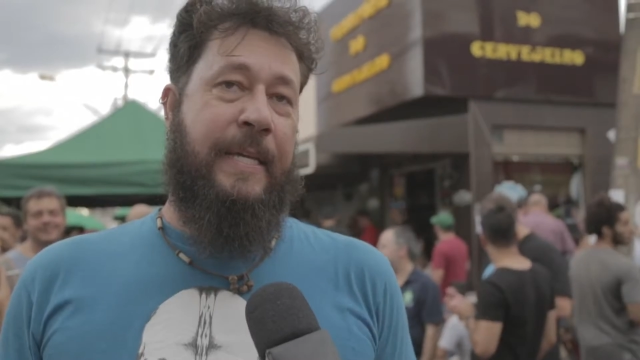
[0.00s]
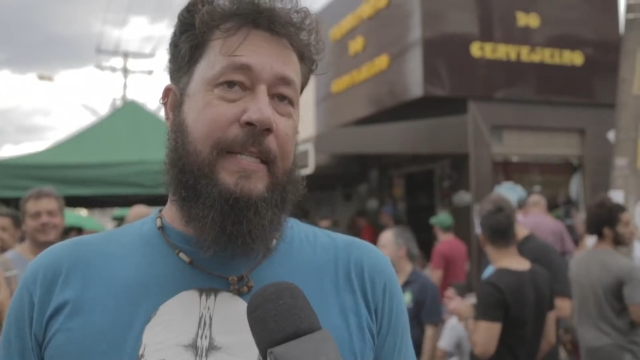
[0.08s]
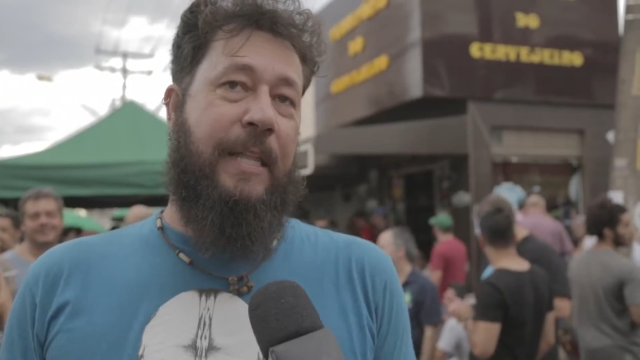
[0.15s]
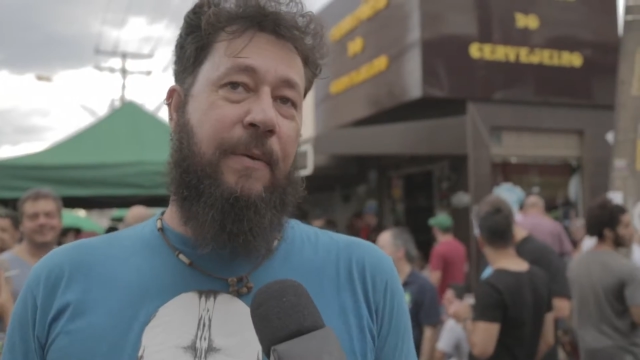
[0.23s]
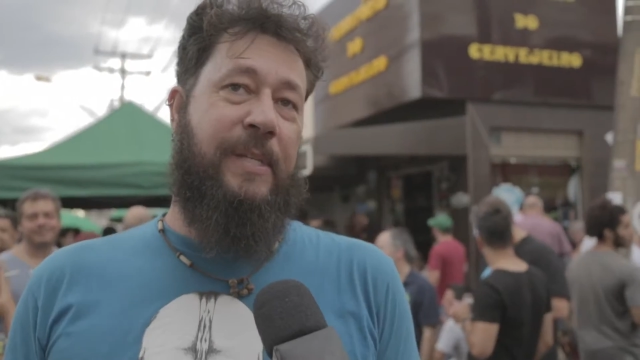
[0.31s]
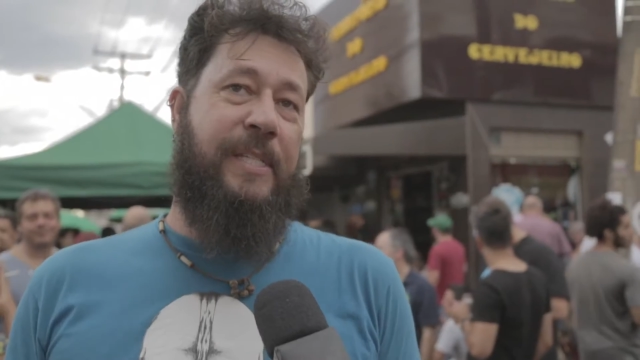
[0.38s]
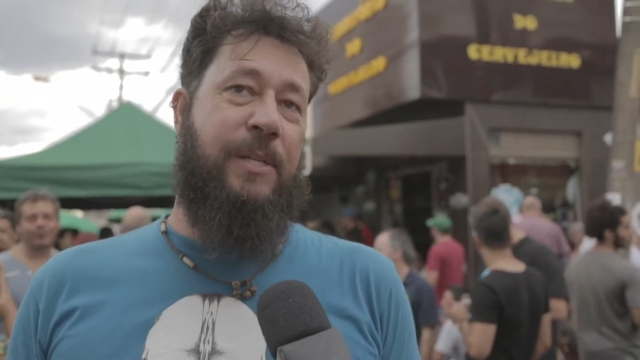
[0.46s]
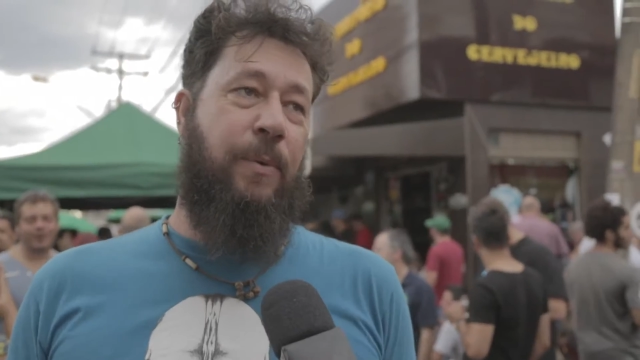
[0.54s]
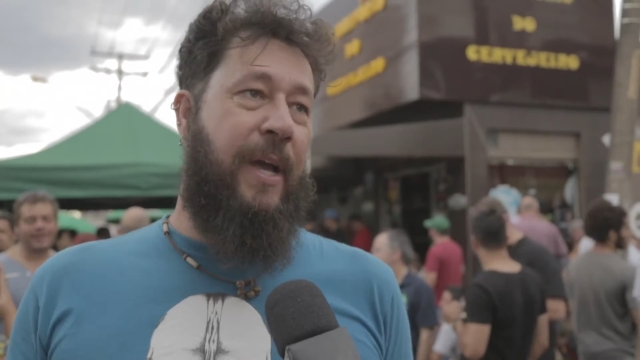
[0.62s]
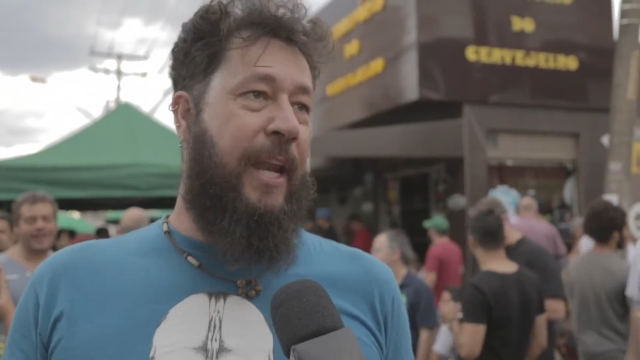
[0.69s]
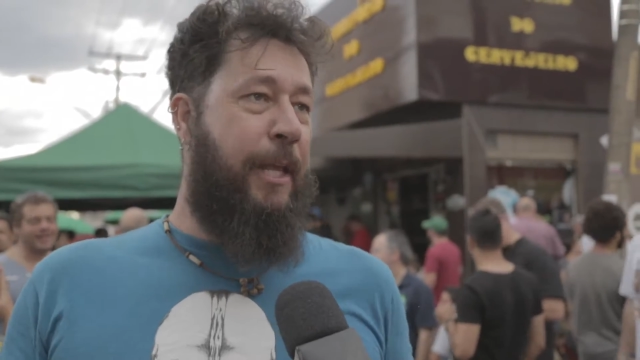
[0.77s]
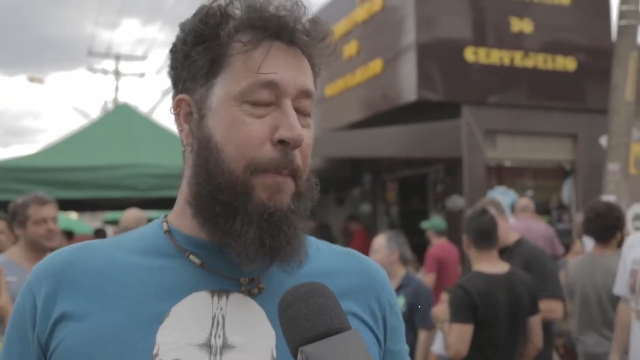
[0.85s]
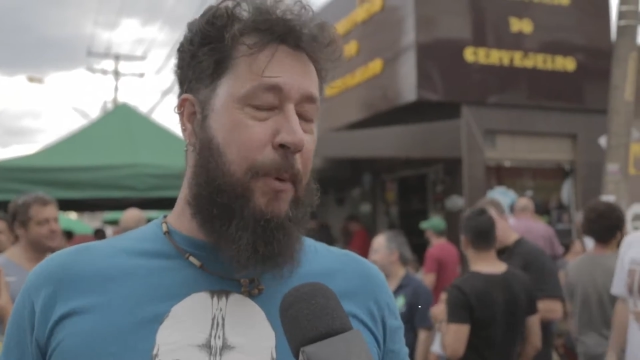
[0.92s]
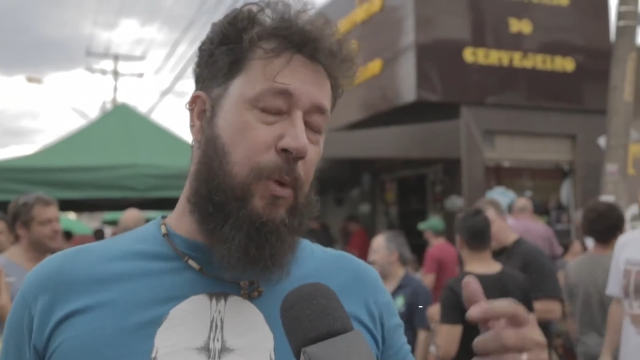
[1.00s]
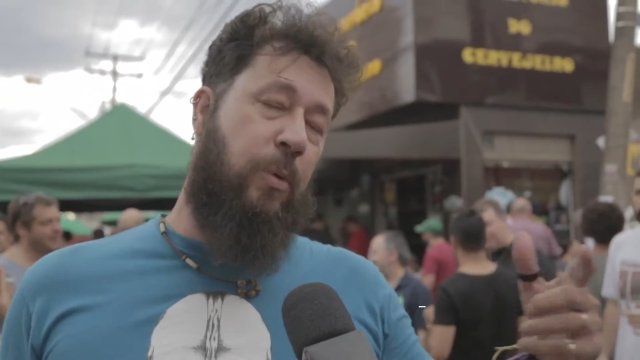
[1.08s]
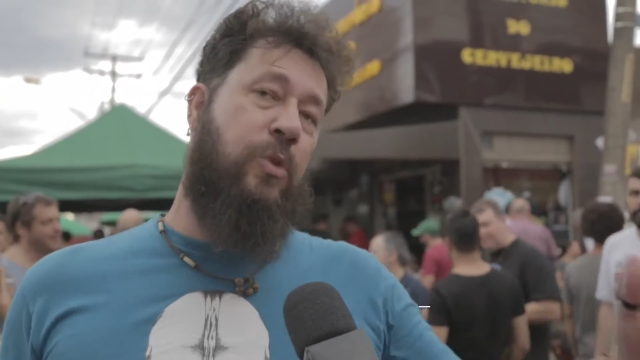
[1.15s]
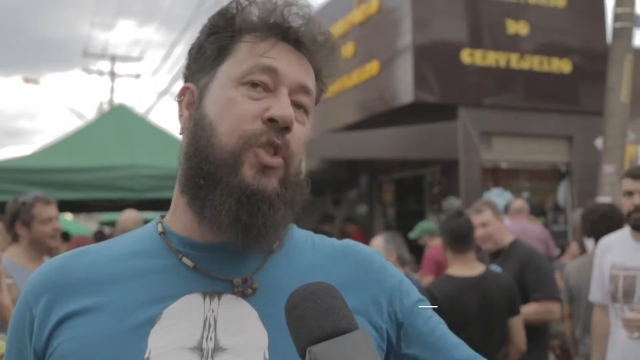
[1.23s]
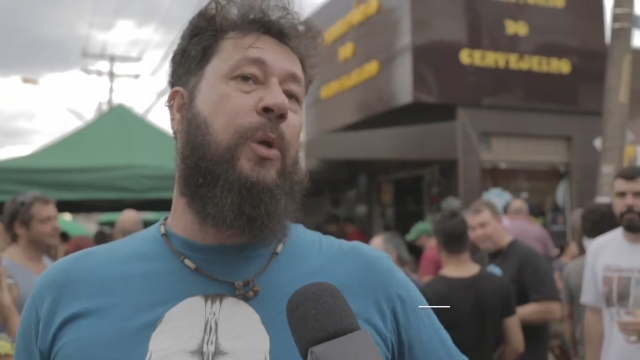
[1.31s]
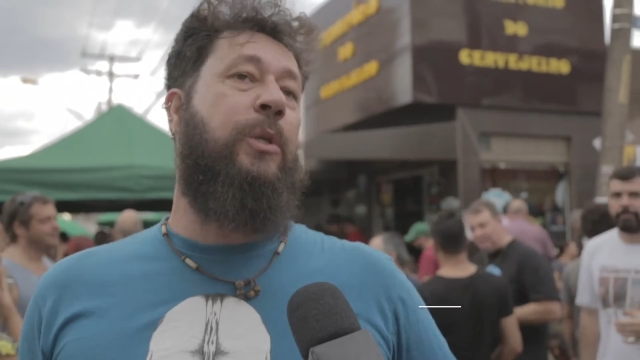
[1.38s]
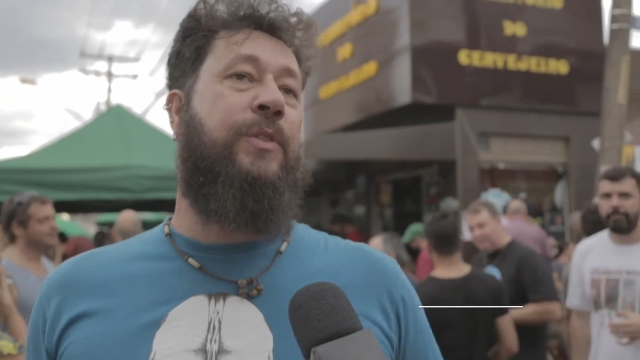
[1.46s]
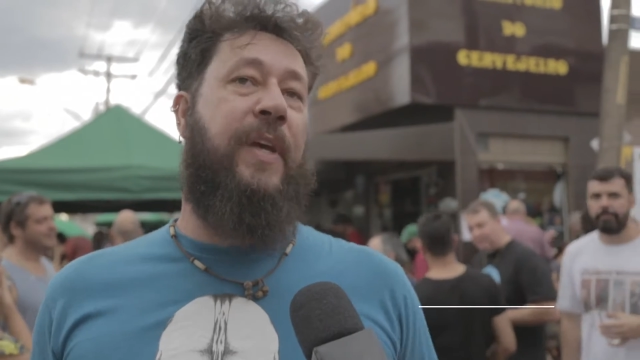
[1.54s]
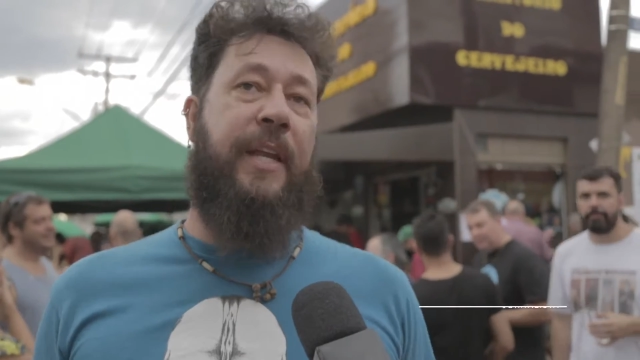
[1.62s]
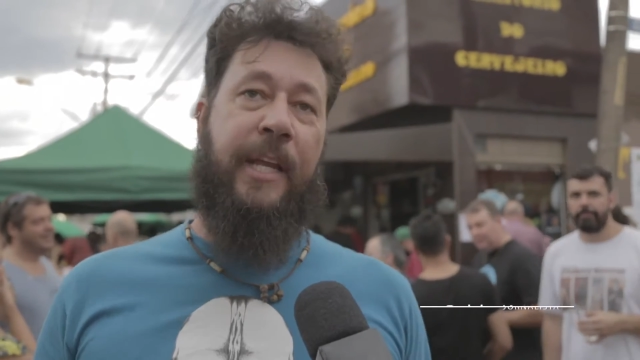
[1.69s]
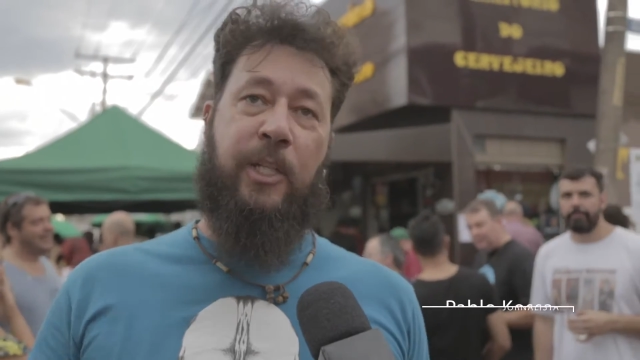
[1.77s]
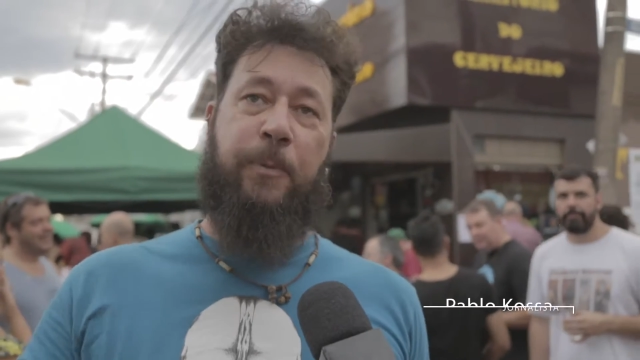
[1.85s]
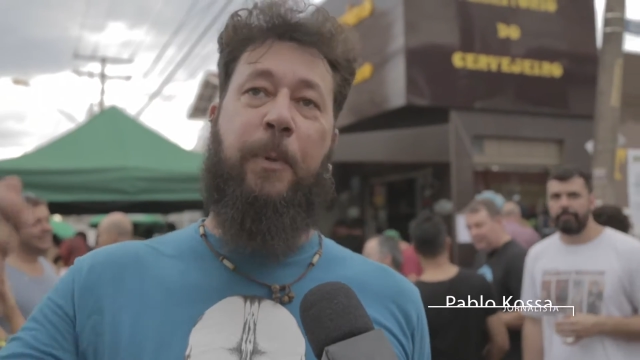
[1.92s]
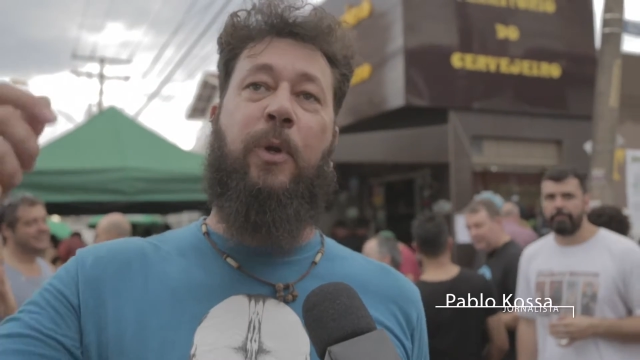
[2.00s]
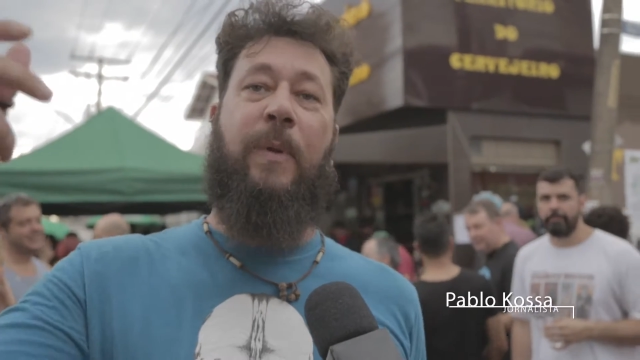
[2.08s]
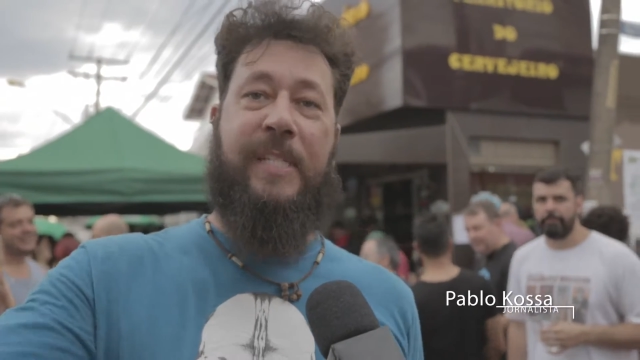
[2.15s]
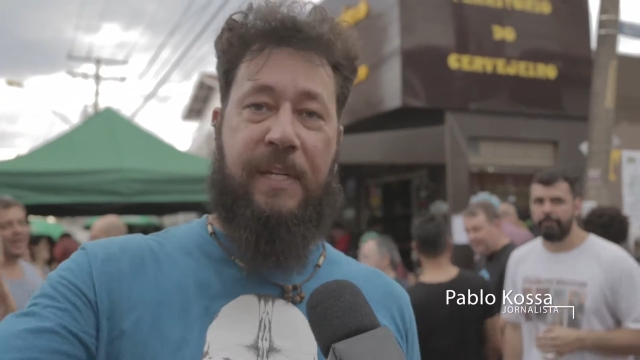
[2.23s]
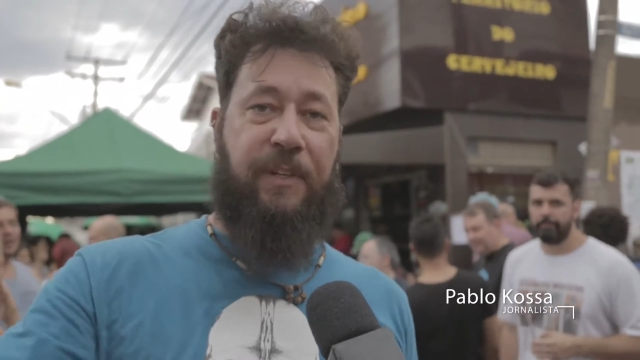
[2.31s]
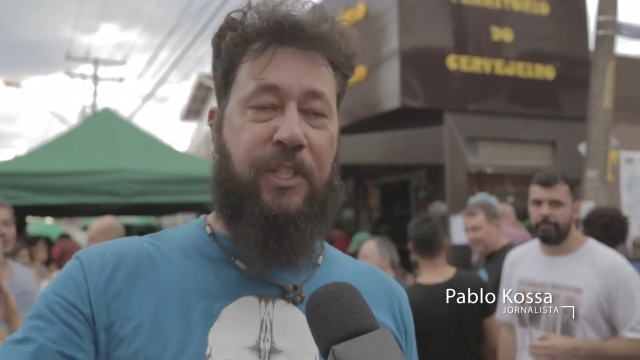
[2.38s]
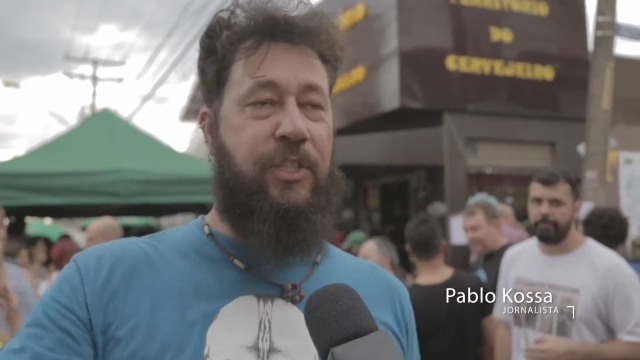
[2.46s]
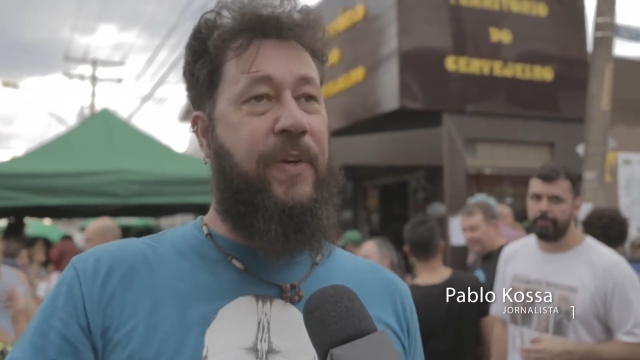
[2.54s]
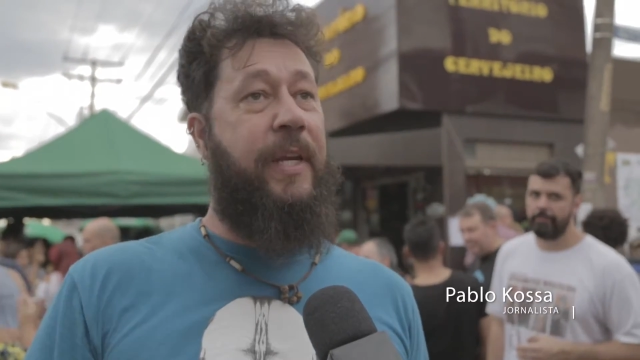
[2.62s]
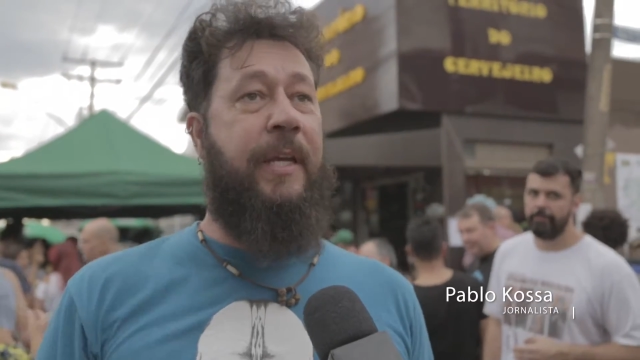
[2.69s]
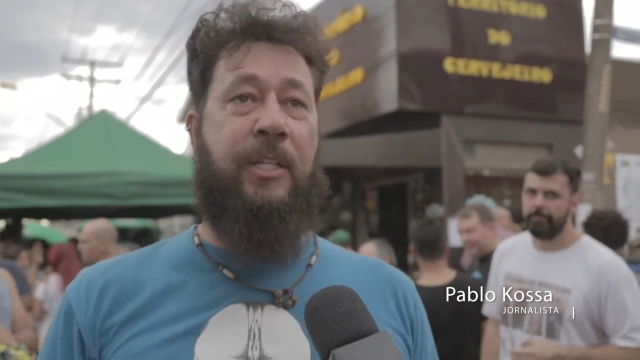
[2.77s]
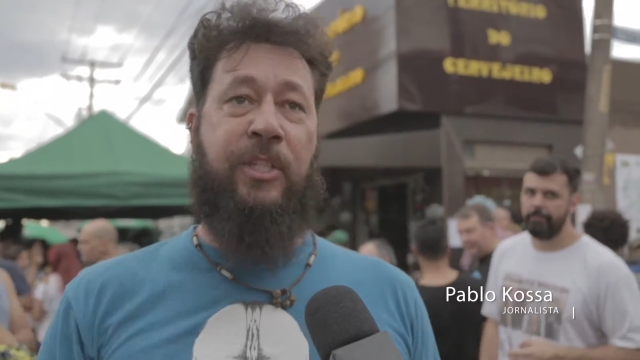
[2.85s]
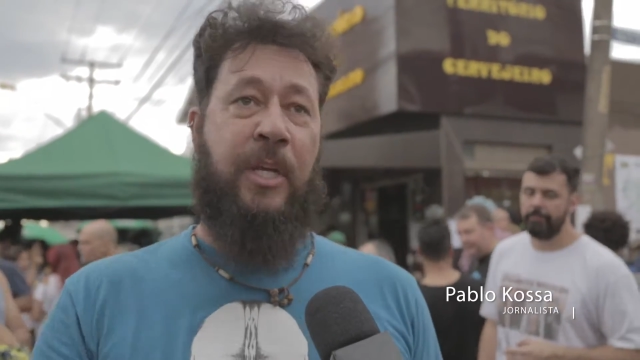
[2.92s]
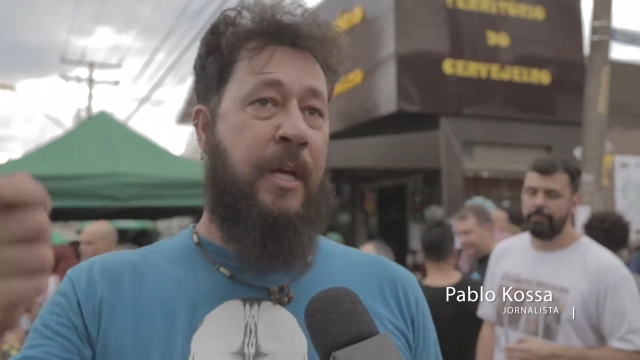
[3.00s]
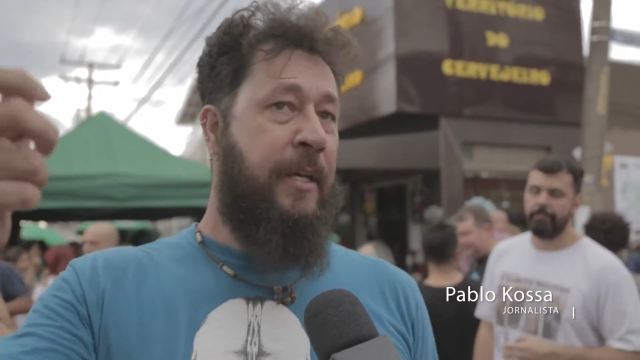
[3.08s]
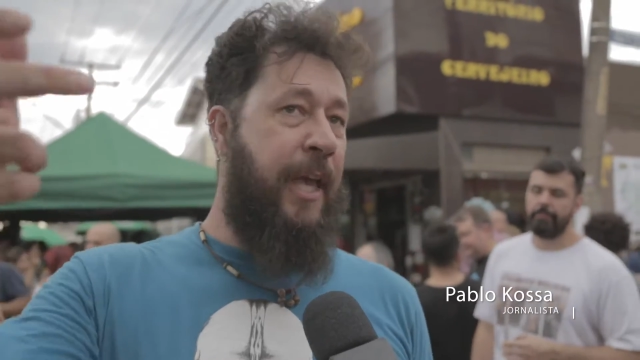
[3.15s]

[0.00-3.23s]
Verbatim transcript: Então, assim, o cara que procura um som diferente, procura uma cerveja diferente,